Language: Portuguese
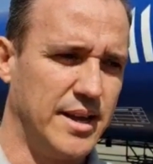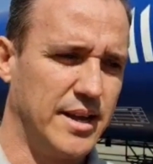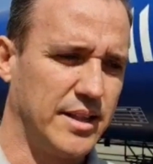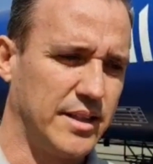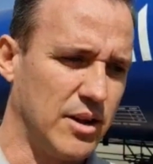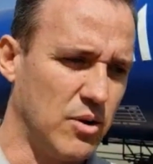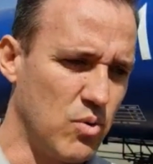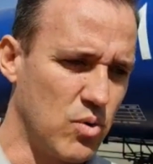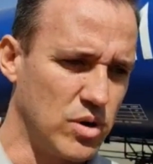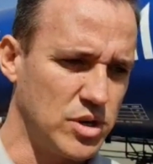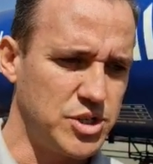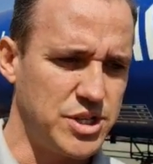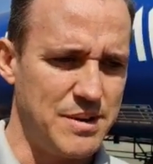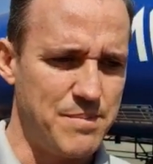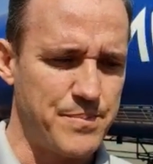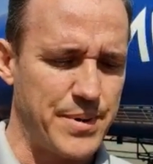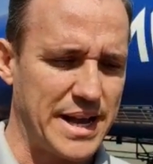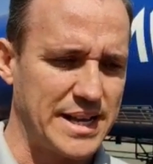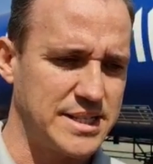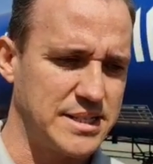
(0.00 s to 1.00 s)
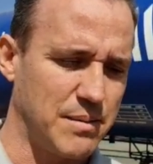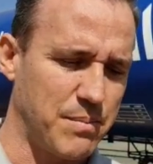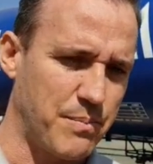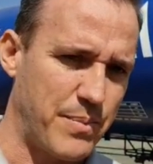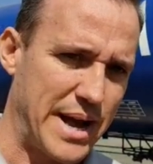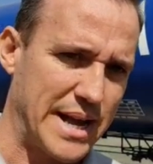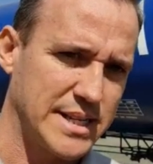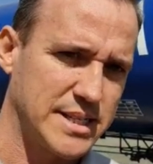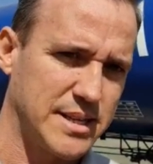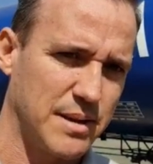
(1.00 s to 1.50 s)
Então hoje em Passa
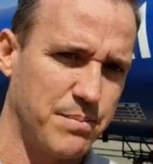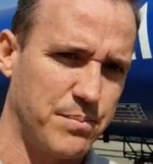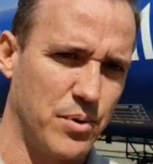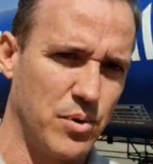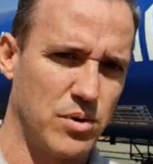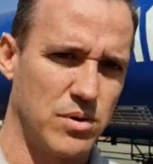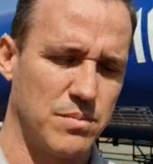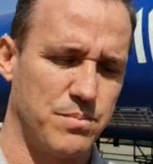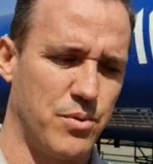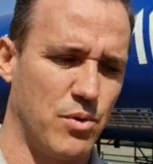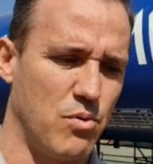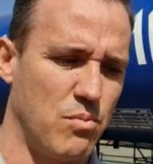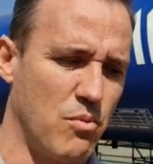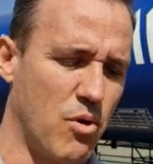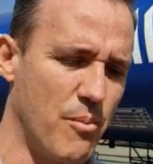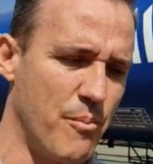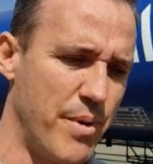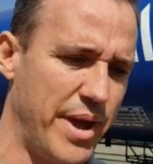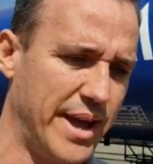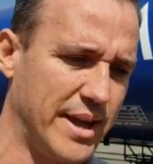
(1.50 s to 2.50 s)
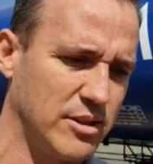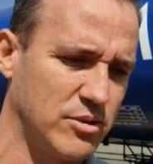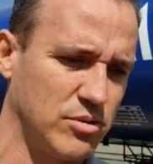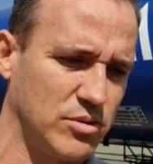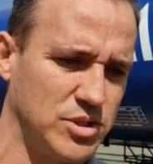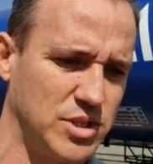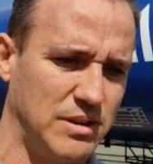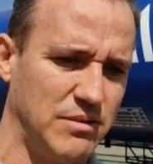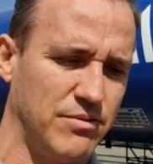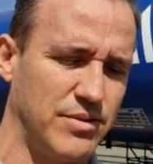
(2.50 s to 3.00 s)
passa por, por um momento
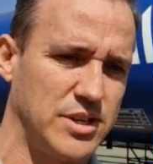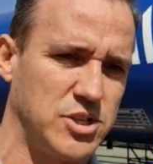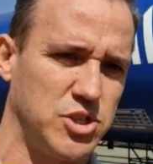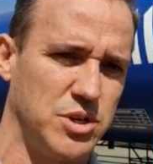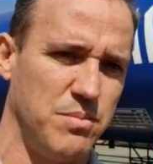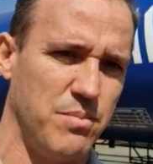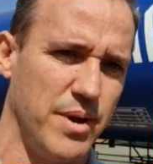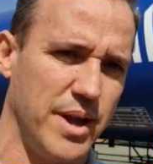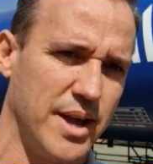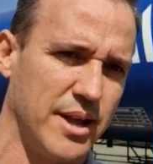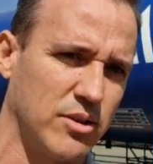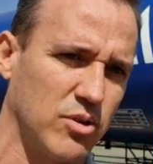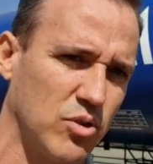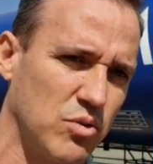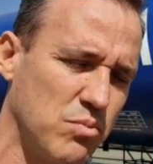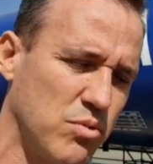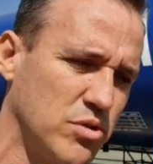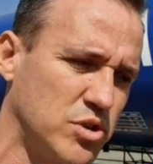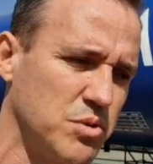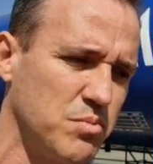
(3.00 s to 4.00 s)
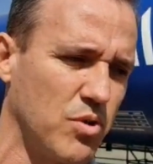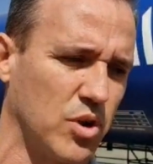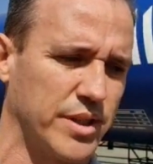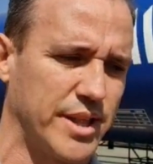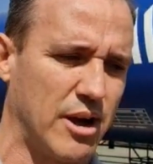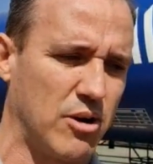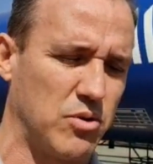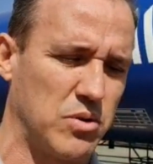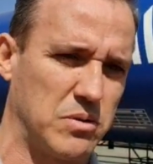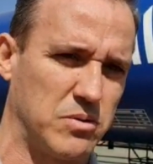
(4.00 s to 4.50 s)
de investimento no
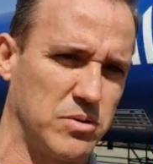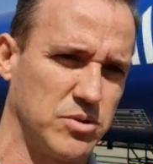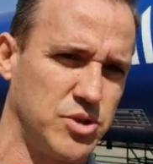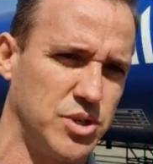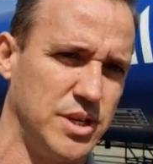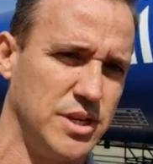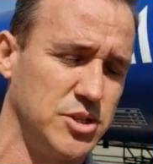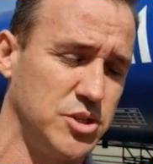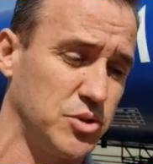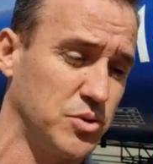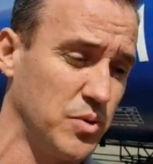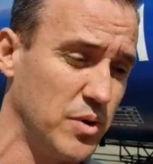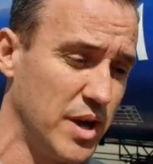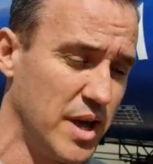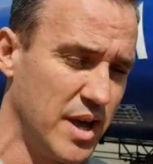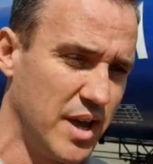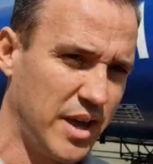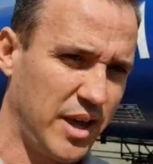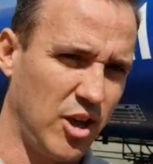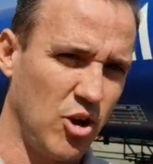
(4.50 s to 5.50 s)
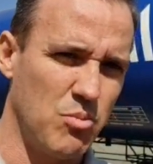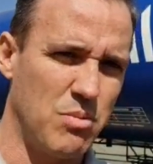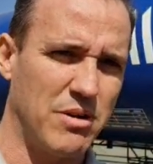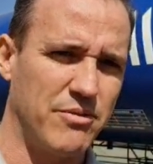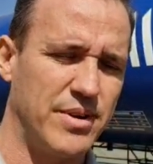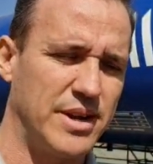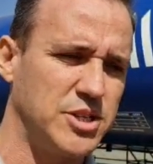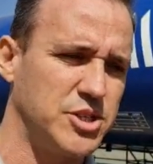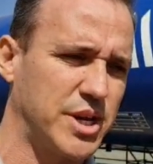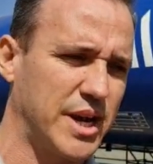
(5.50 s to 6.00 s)
multimodal logístico e uma
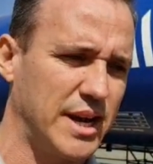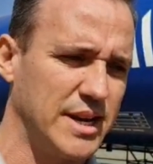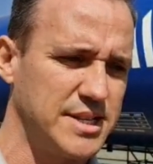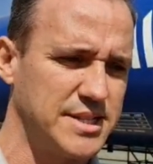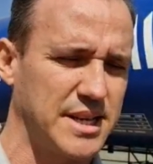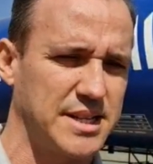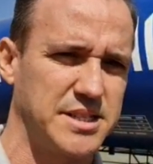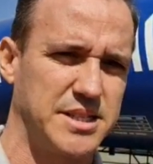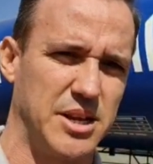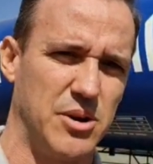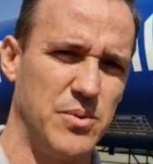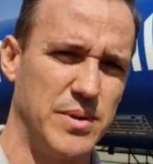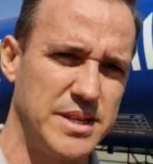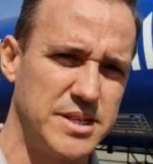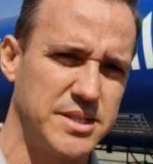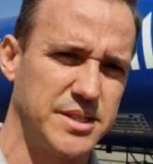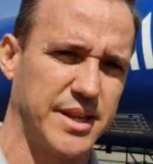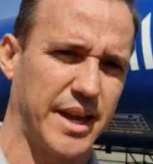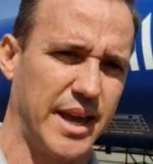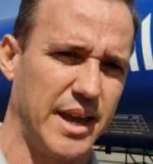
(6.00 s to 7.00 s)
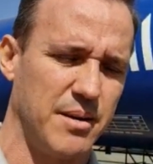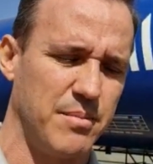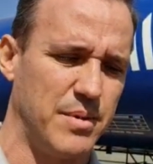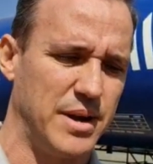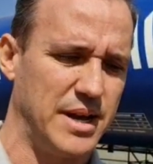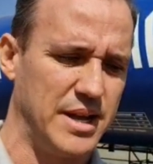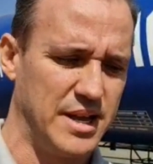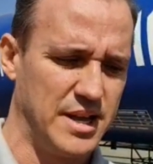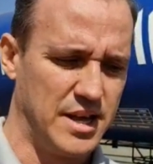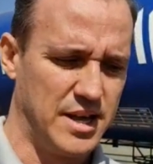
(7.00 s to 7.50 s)
verticalização extrema
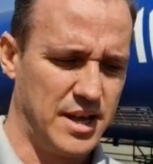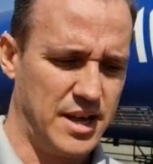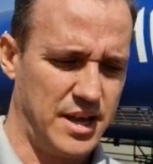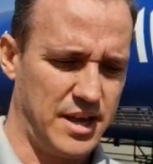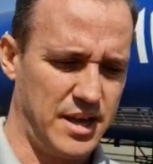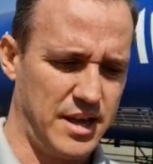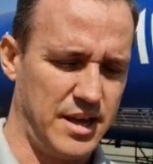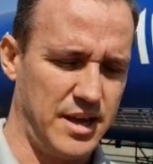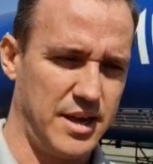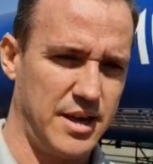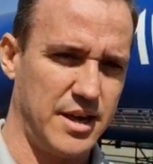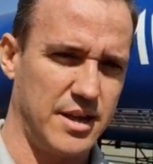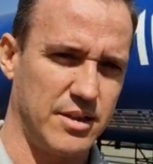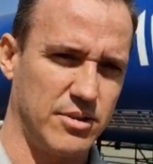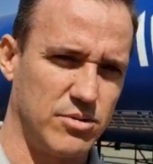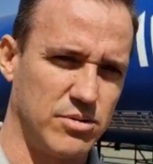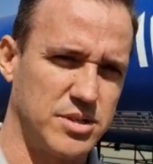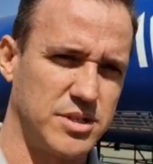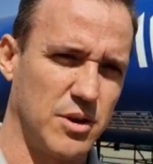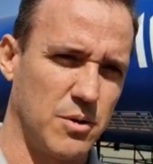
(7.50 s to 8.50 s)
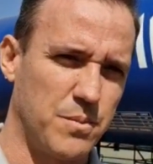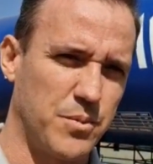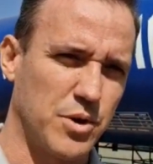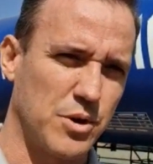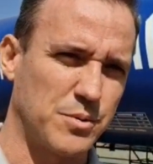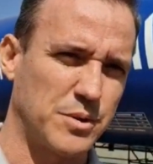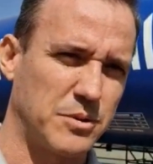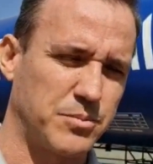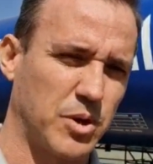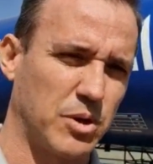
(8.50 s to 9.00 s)
é, do seu
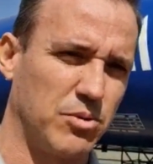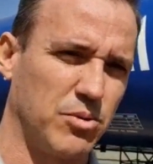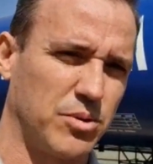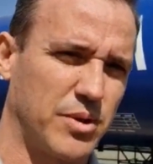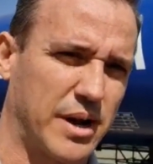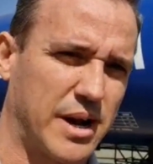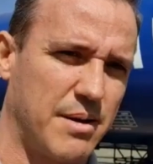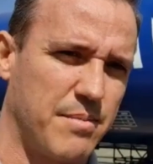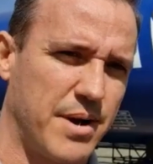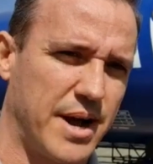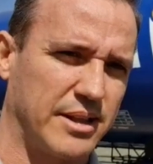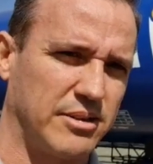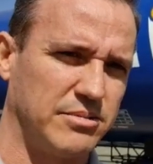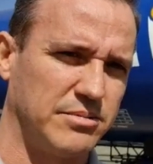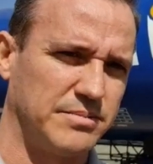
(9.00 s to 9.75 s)
produto, produto acabado.